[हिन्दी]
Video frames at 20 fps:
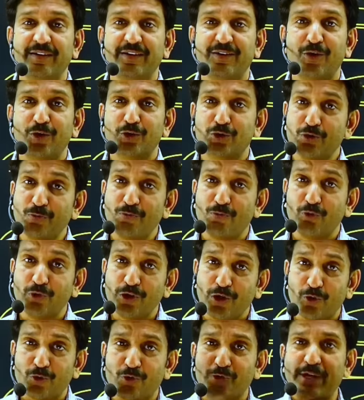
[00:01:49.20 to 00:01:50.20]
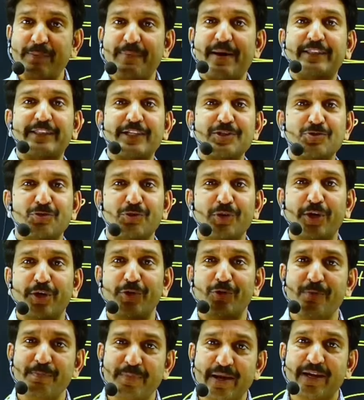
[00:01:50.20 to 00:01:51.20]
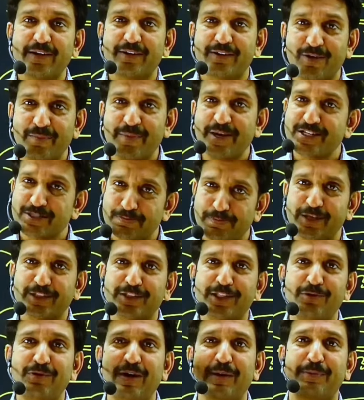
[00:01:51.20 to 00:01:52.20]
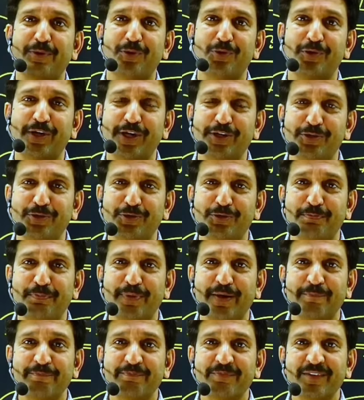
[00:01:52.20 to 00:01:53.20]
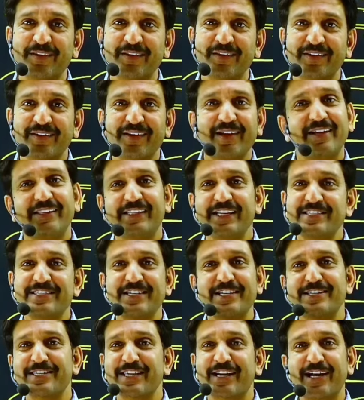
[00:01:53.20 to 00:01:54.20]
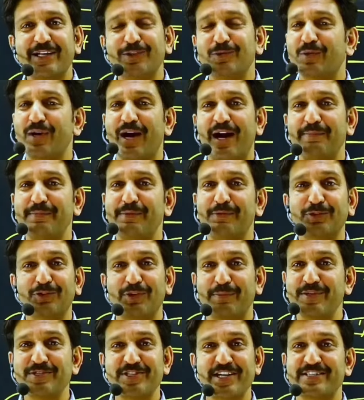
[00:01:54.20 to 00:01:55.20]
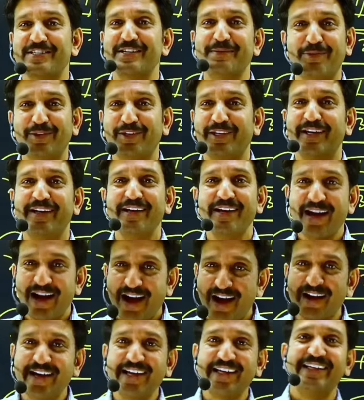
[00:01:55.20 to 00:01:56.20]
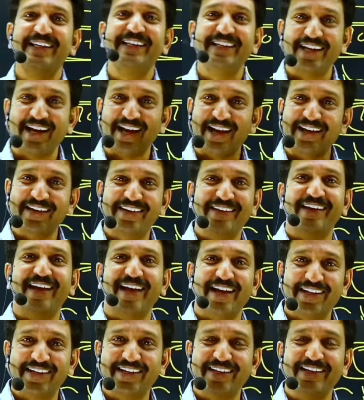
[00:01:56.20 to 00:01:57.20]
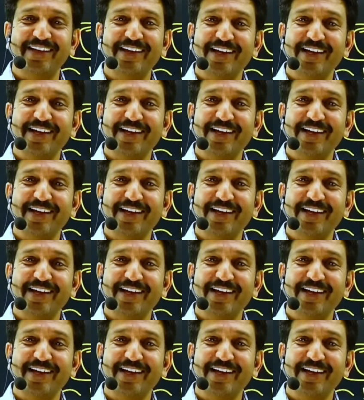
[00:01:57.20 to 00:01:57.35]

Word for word: और तुम उन लोगों की बातें सुन रहे हो मैं कमेंट्स पढ़ता हूं आप लोगों के यूट्यूब पर अजीत सिंह सर का तो काम है वो तो हमेशा ऐसे बोले आएगी आएगी आएगी